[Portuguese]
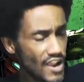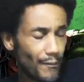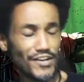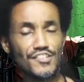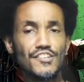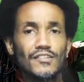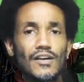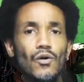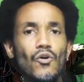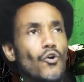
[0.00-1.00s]
e a partir de
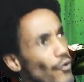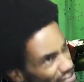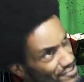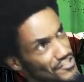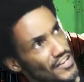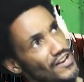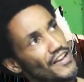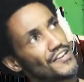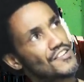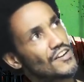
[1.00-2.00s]
então esse ser
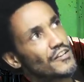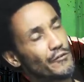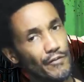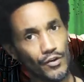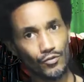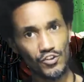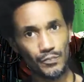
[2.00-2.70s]
alienígena que veio do